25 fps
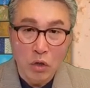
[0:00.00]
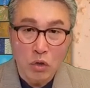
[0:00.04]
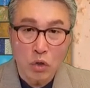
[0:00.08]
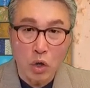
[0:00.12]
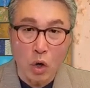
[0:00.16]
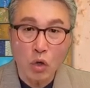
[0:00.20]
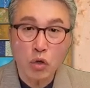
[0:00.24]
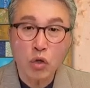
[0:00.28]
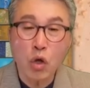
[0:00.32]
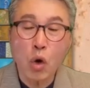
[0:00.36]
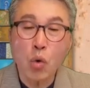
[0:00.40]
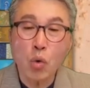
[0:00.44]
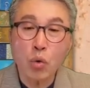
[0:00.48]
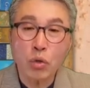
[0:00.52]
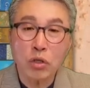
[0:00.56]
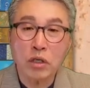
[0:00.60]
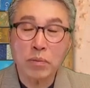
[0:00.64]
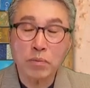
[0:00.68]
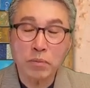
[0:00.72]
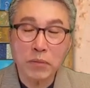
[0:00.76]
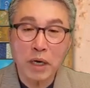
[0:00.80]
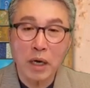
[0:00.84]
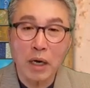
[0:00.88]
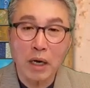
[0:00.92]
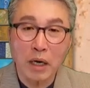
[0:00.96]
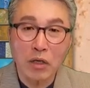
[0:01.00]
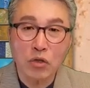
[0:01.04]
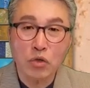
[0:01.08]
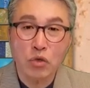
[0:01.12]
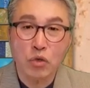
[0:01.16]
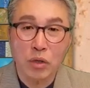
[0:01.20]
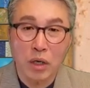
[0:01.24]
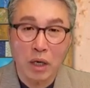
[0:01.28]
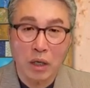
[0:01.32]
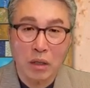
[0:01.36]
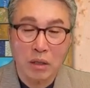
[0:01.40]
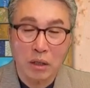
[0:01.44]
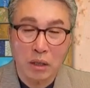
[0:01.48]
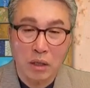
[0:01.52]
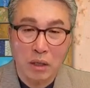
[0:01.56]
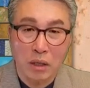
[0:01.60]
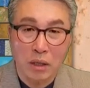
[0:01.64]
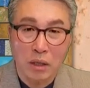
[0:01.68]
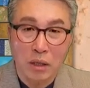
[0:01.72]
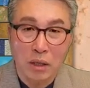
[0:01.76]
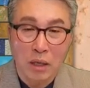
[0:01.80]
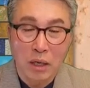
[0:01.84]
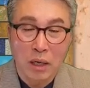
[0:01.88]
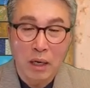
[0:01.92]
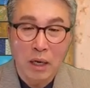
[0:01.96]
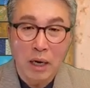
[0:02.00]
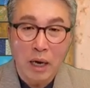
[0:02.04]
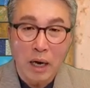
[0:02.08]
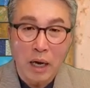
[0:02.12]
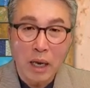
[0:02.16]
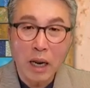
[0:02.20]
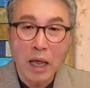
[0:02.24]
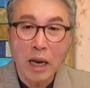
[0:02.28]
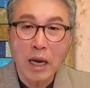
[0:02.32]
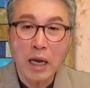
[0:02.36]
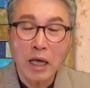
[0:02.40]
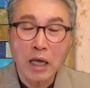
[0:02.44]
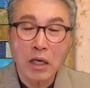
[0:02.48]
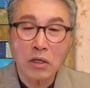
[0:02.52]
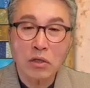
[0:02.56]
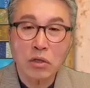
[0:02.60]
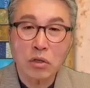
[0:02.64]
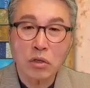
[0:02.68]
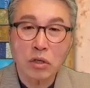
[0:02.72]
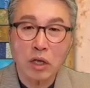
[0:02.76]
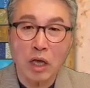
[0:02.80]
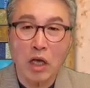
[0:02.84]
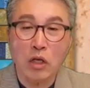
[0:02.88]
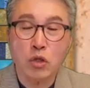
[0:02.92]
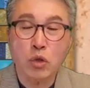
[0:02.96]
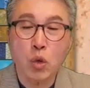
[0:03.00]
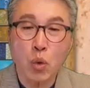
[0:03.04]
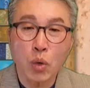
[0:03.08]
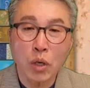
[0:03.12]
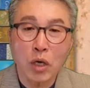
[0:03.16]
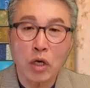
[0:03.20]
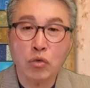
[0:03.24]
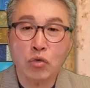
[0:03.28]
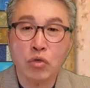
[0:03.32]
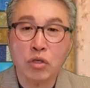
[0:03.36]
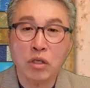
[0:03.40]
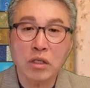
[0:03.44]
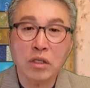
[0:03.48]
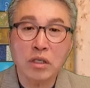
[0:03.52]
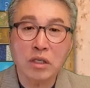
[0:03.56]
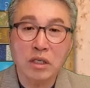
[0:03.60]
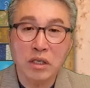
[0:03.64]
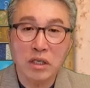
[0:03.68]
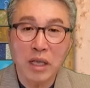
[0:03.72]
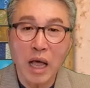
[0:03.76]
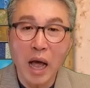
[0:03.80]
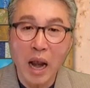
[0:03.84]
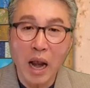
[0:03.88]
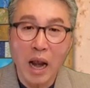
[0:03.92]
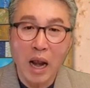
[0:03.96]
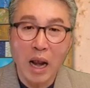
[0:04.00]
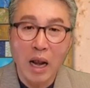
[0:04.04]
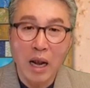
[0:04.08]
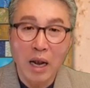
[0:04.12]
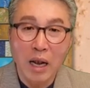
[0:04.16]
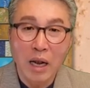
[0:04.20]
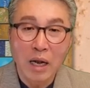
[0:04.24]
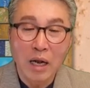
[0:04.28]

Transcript: 더더욱 심각한 죄악들을 하나님께서 대속해 주신 그날